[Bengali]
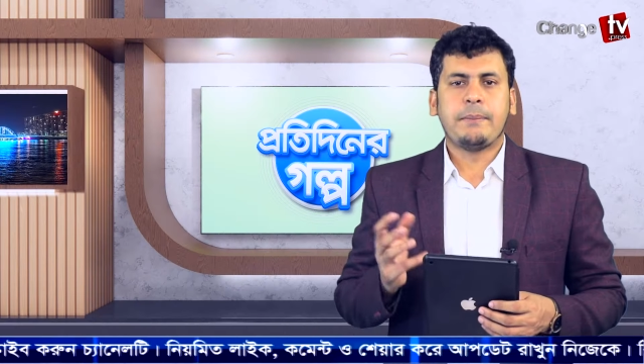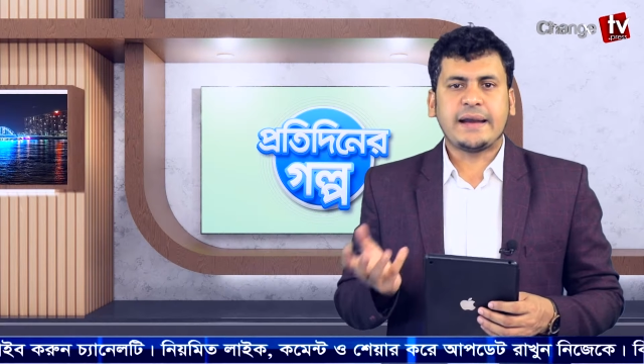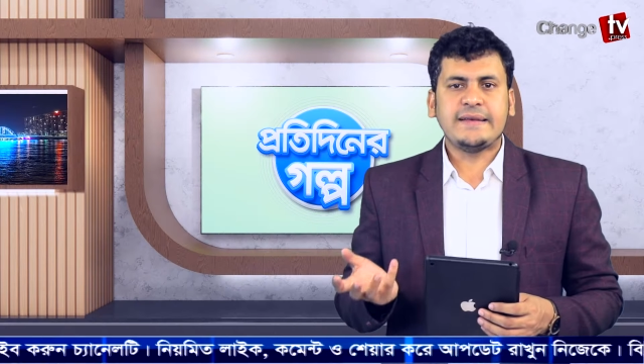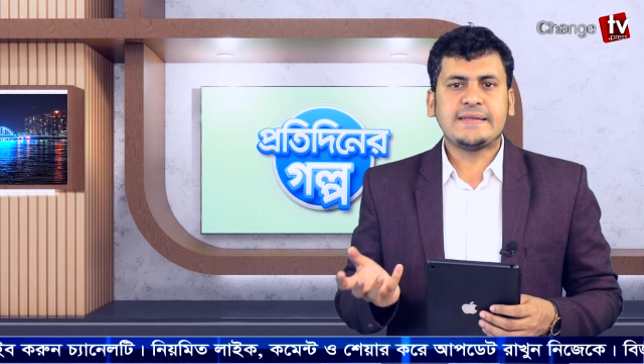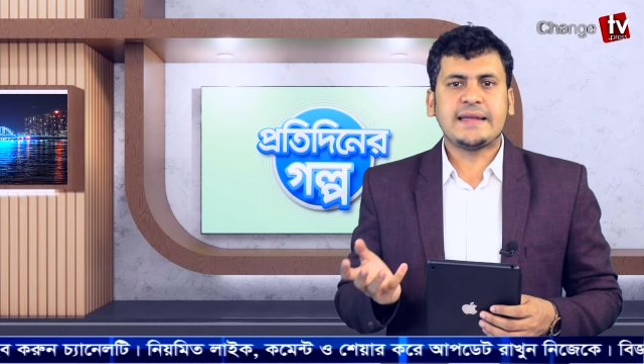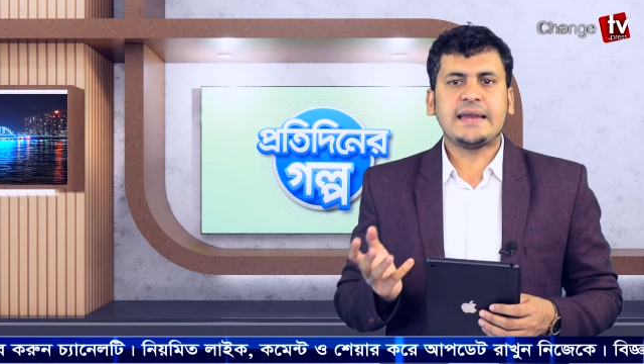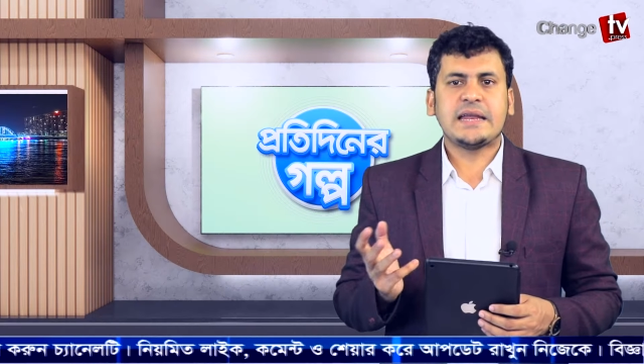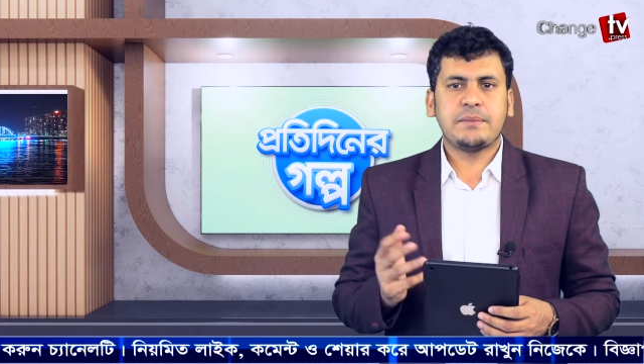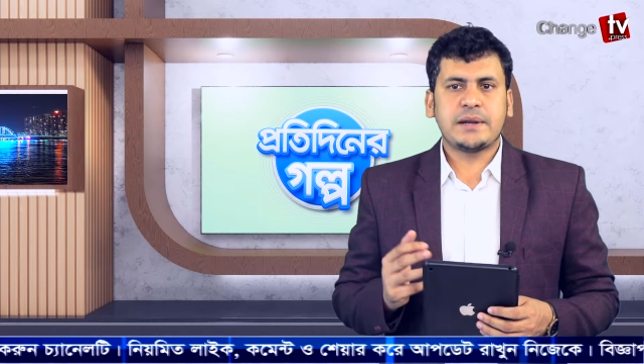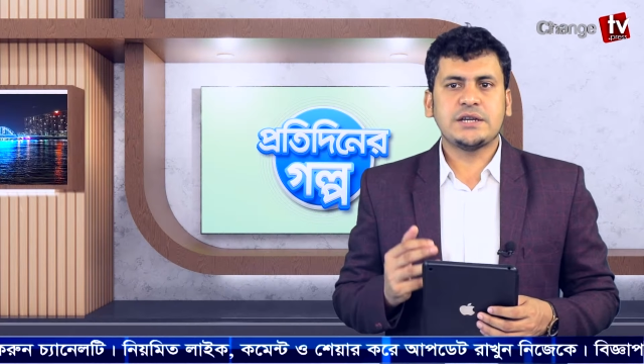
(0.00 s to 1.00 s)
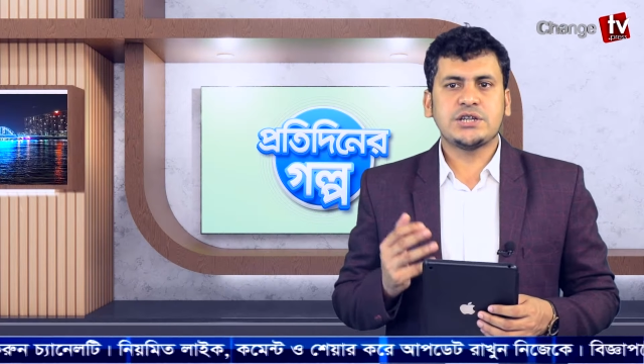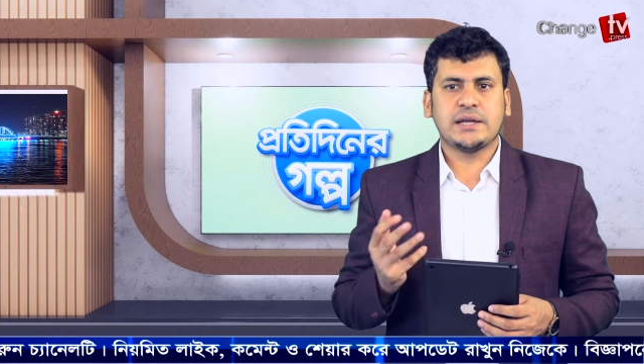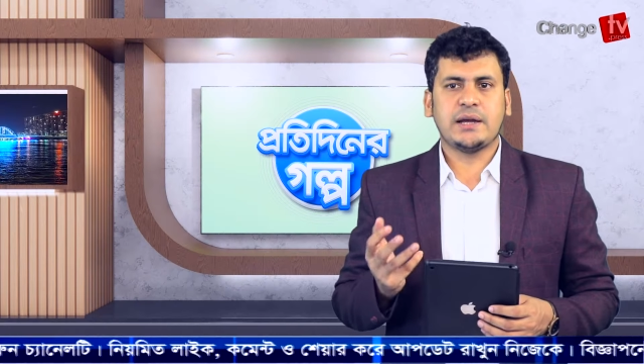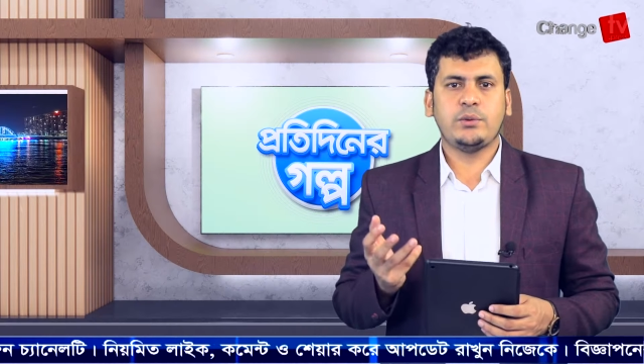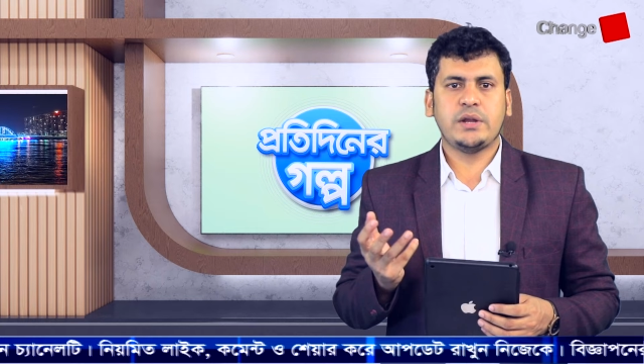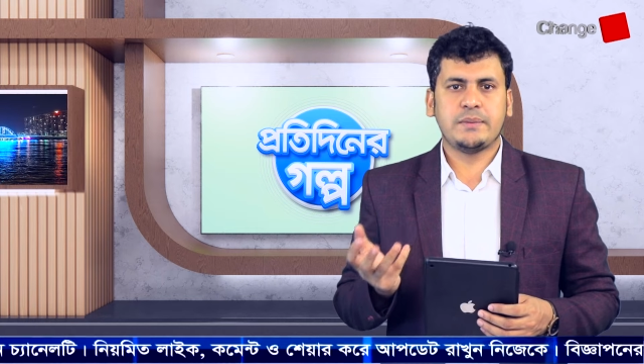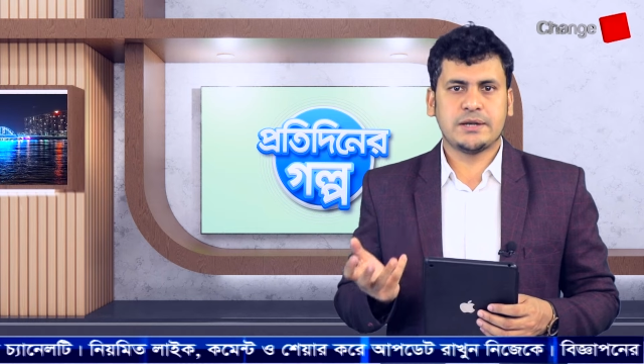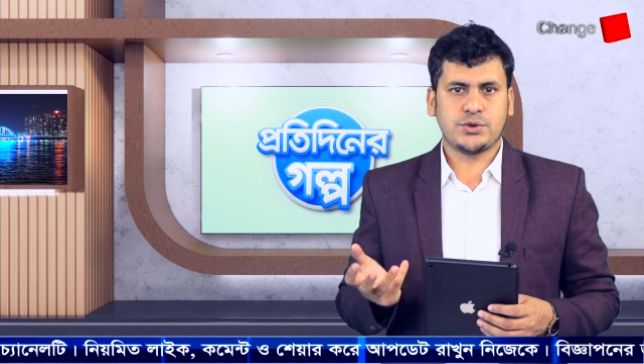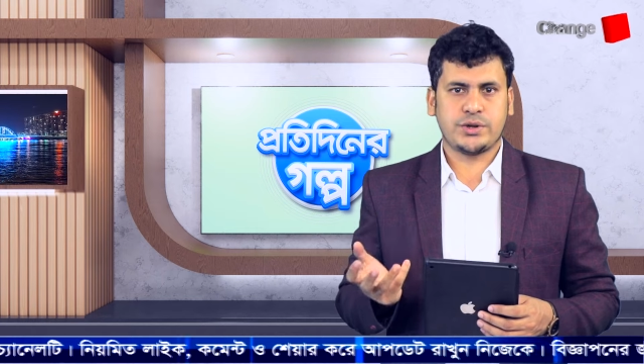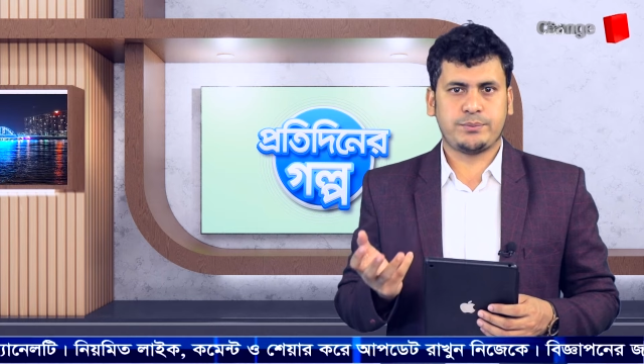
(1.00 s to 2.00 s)
পাকিস্তানের এবারের সাধারণ
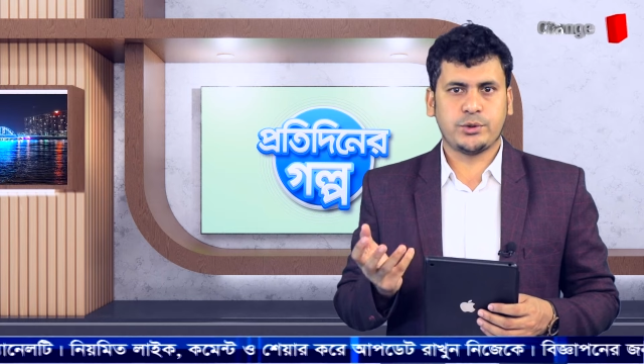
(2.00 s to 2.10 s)
নির্বাচনে